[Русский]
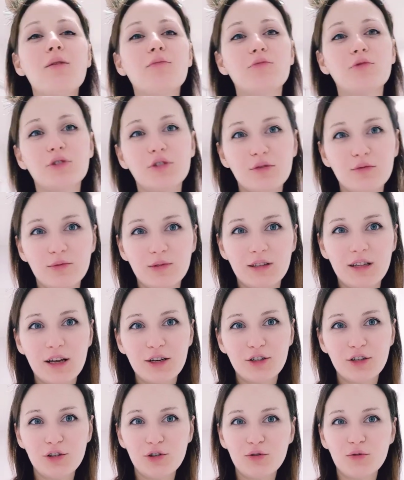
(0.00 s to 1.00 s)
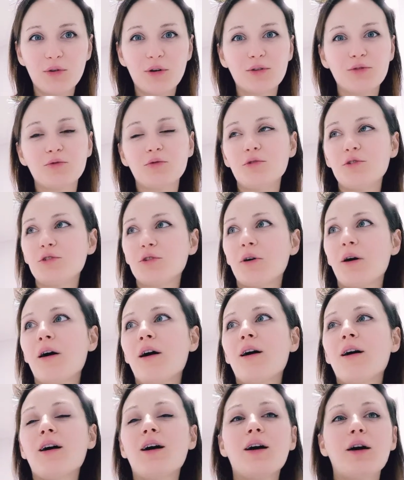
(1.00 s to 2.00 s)
Может быть, даже еще разочек
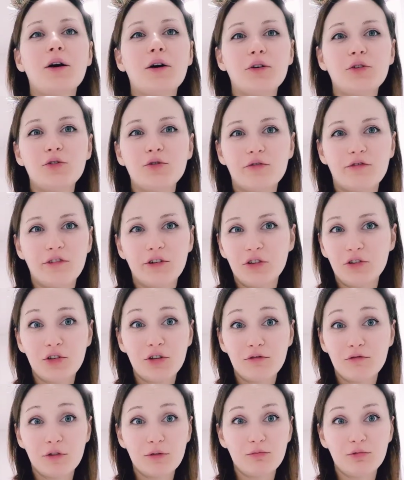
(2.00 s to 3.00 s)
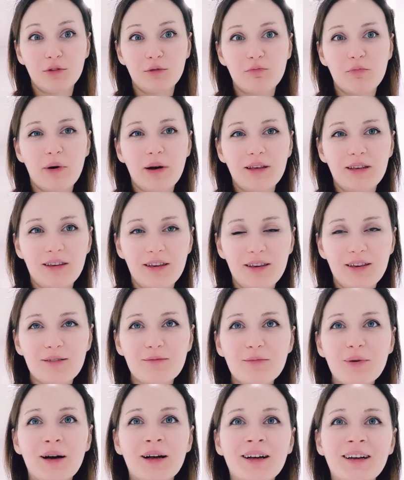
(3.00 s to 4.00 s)
э, чего-нибудь поем.